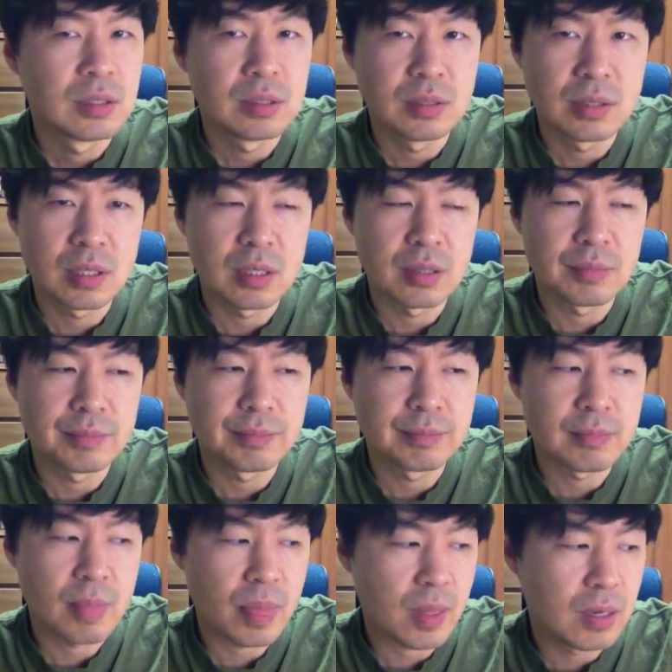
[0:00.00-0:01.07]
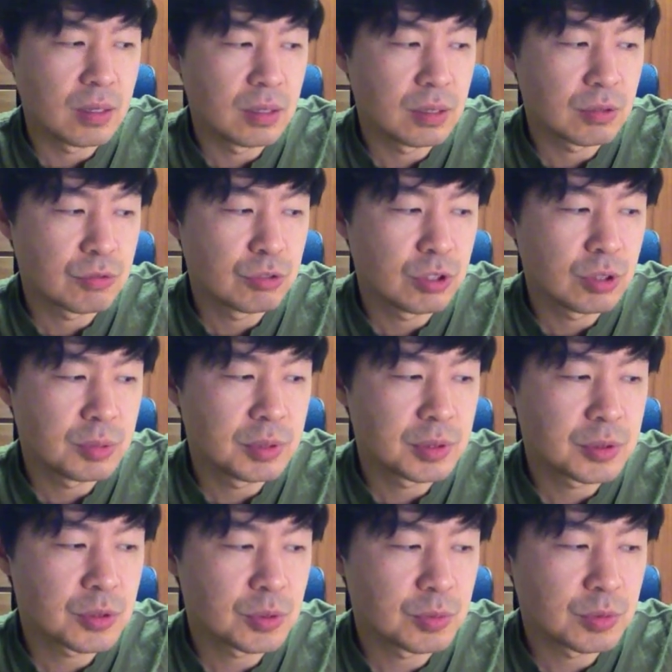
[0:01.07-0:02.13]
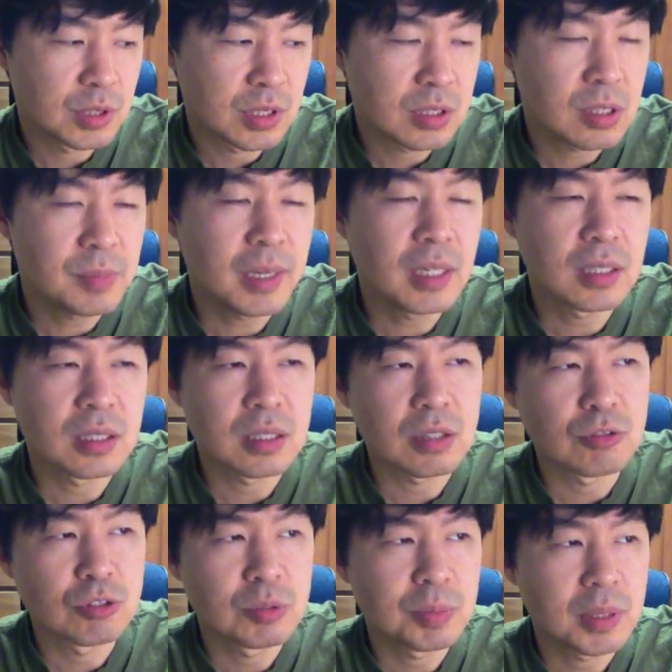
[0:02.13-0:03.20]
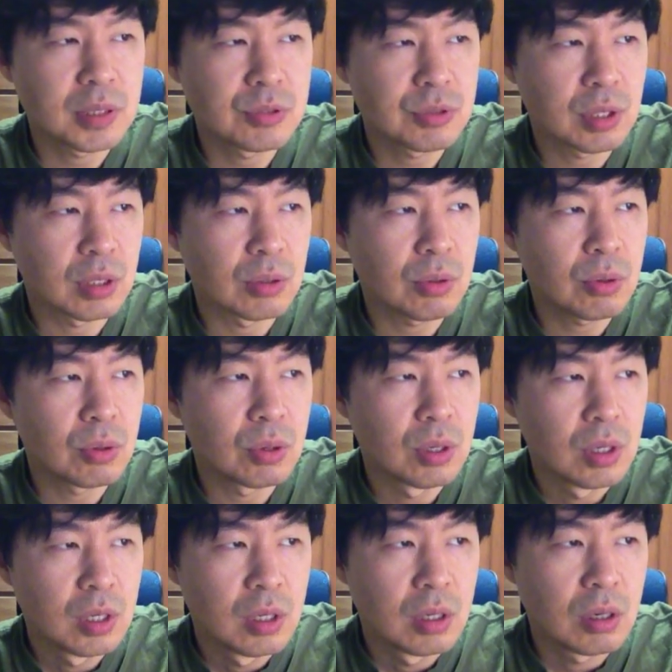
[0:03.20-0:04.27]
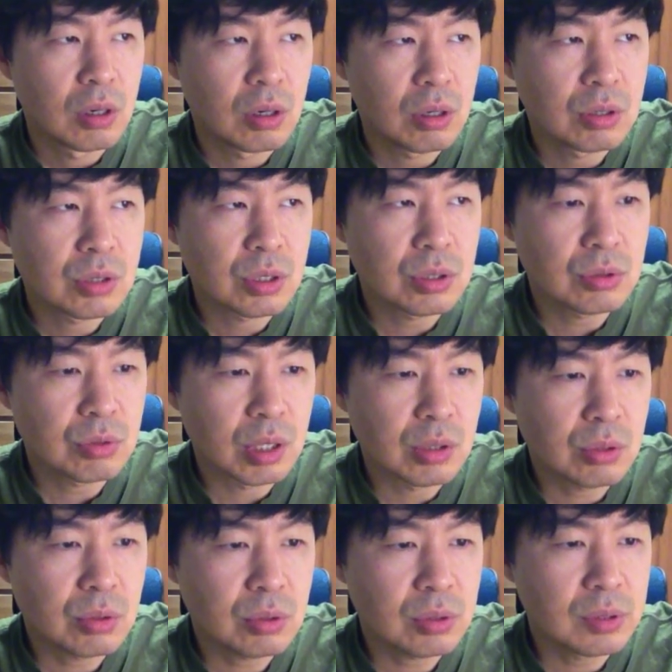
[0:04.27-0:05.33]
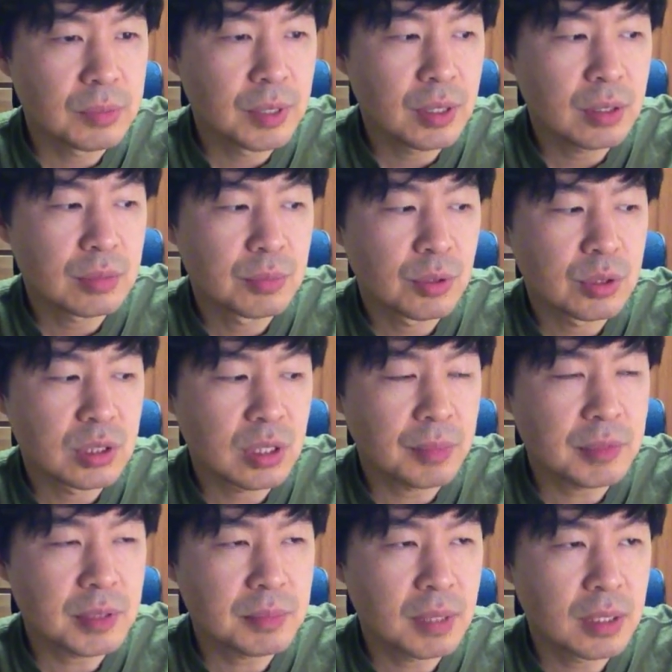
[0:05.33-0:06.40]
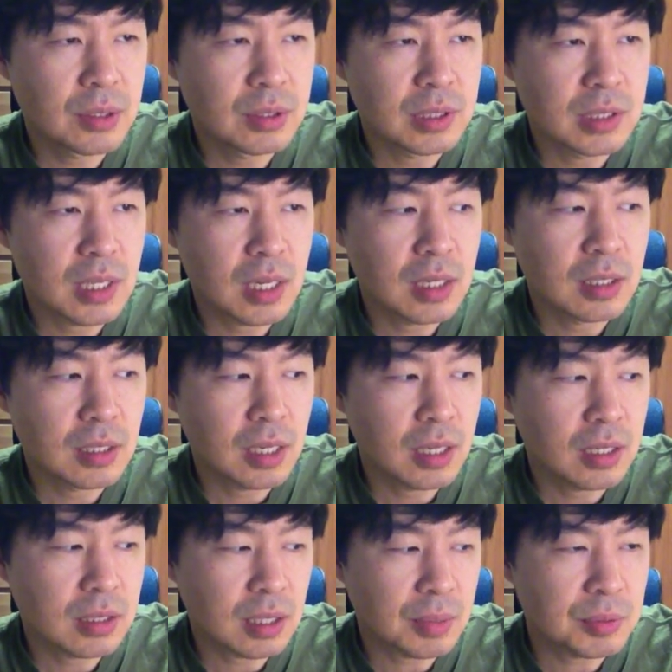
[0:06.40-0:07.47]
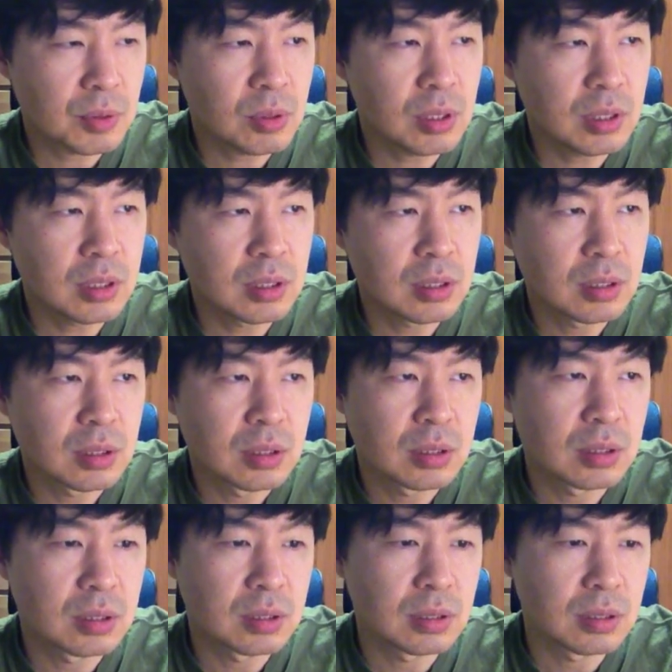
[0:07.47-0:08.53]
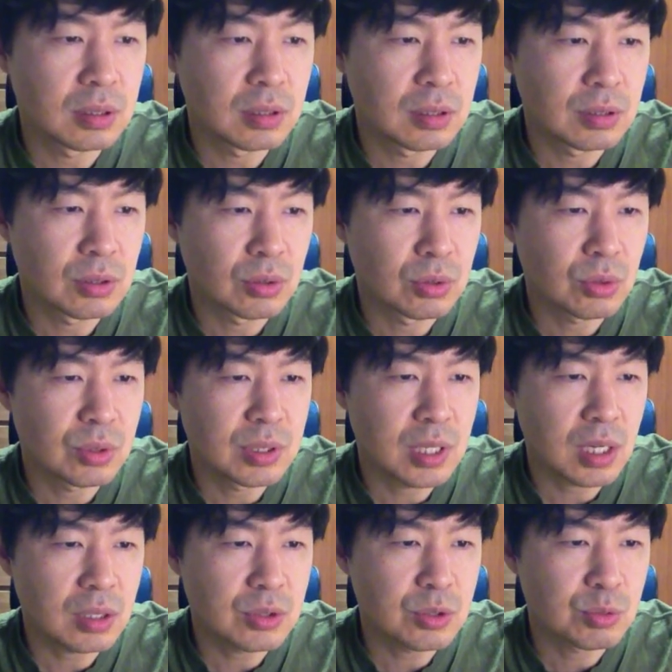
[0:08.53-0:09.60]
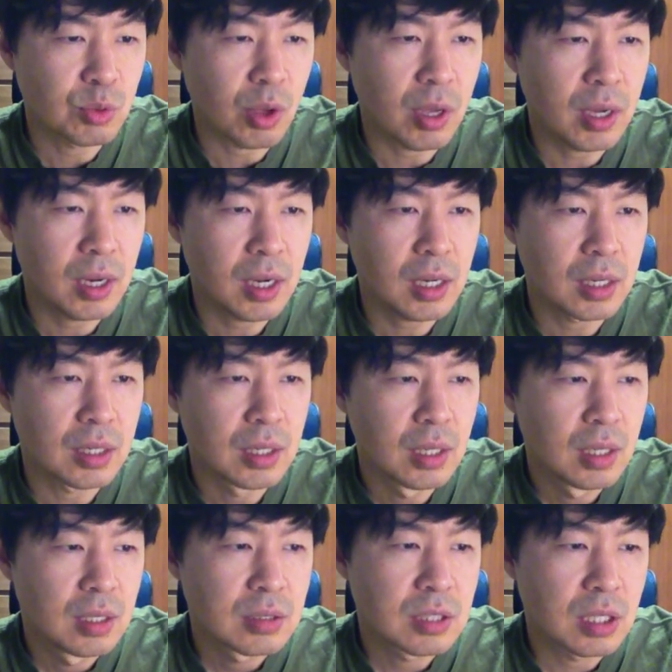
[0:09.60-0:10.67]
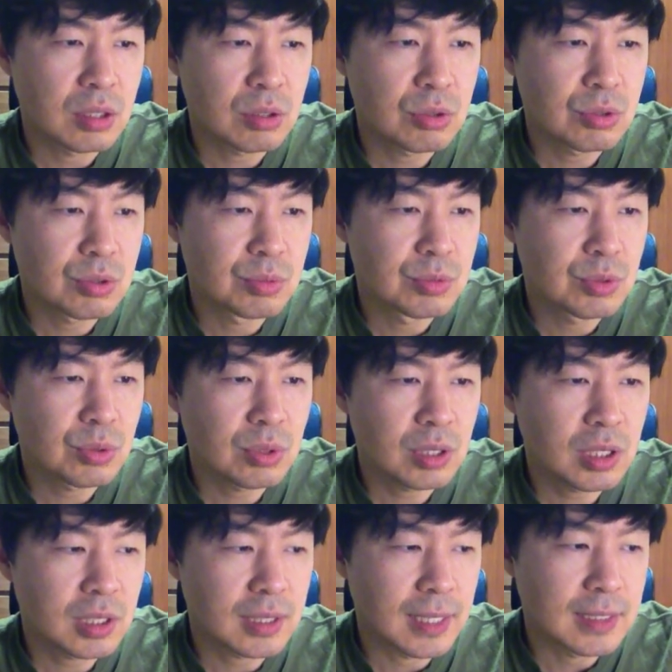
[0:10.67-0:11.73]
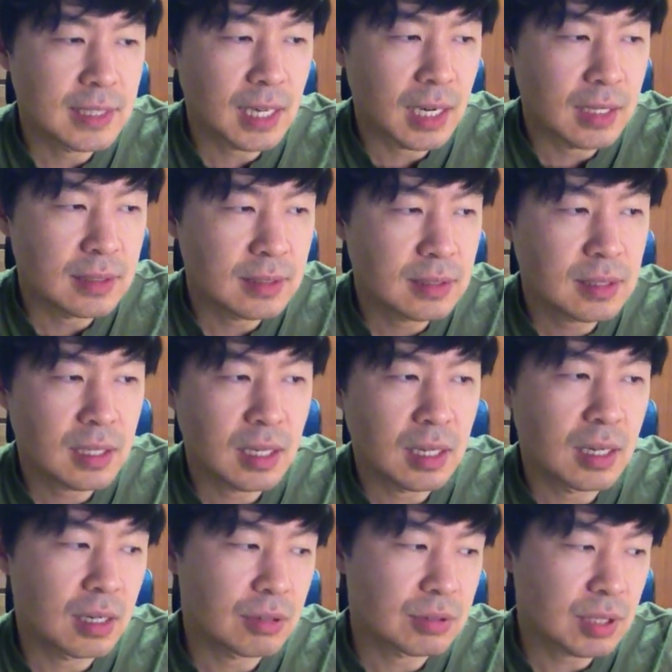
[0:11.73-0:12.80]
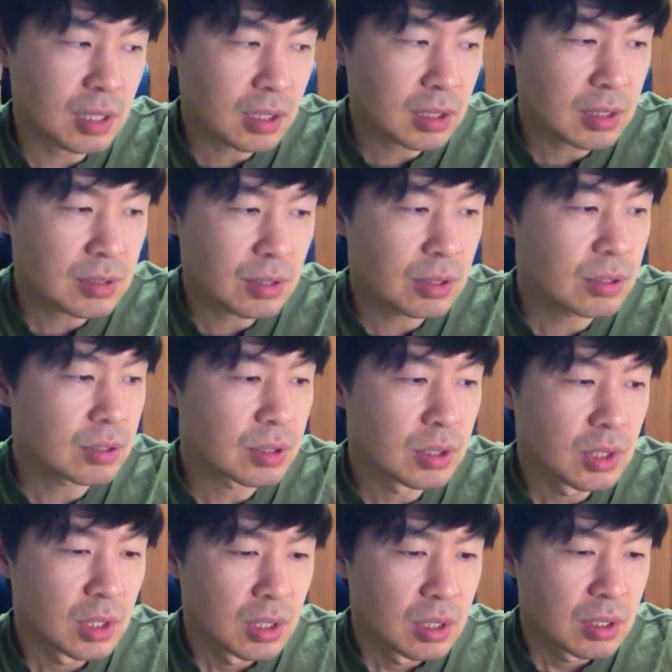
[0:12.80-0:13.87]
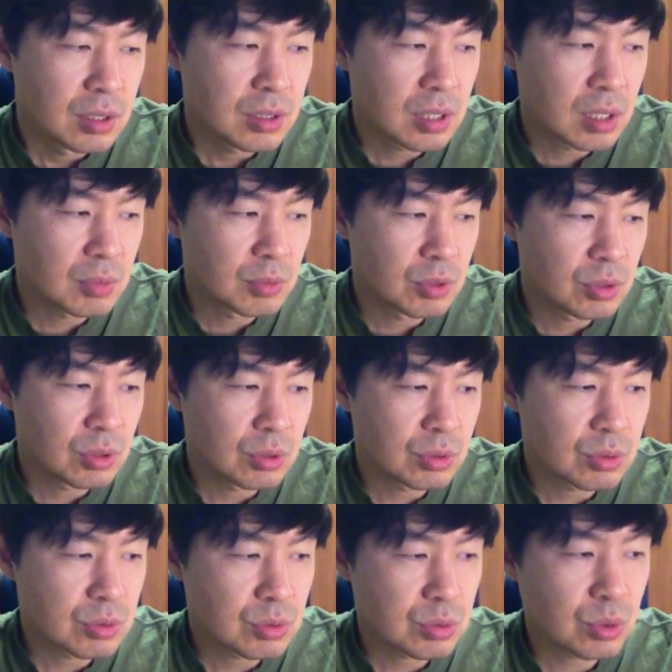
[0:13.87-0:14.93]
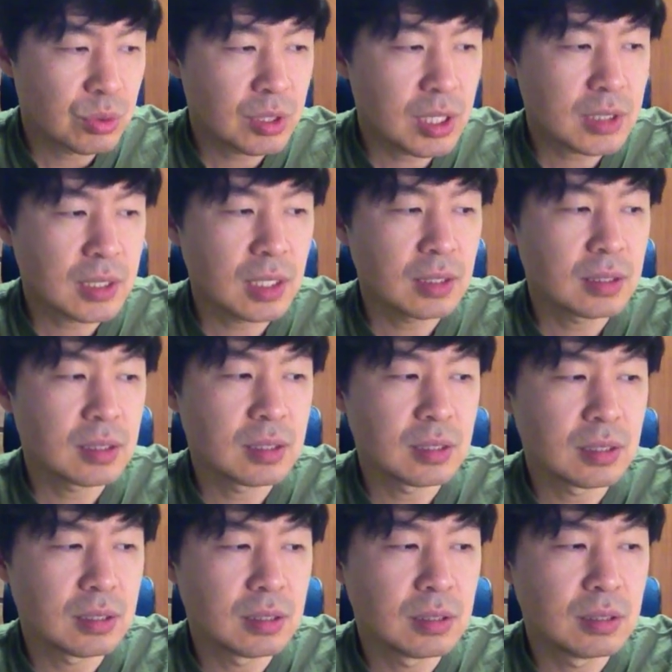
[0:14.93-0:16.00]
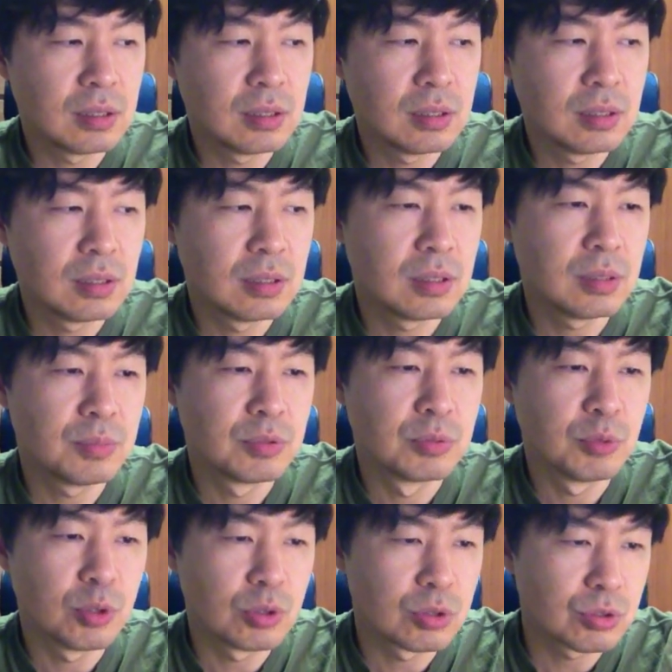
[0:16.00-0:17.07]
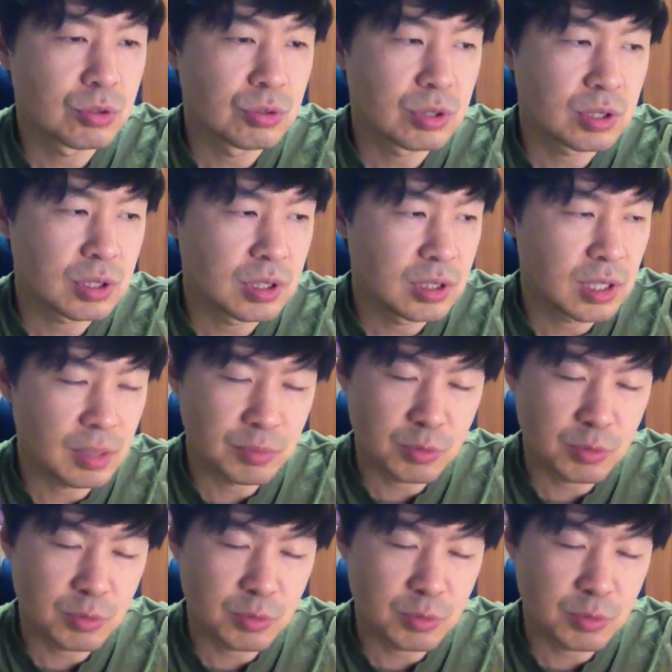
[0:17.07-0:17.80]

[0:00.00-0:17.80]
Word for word: 이제 음, 구입을 좀 이제 쓸만한 기타를 구입할 수 있고 어 저는 되도록이면 뭐 2, 30만 원 이상의 탑솔리드 정도 이상은 좀 돼야 제대로 좀 소리가 나지 않을까라고 생각해서 이제 뭐 초등학생들을 부모로 두시, 이제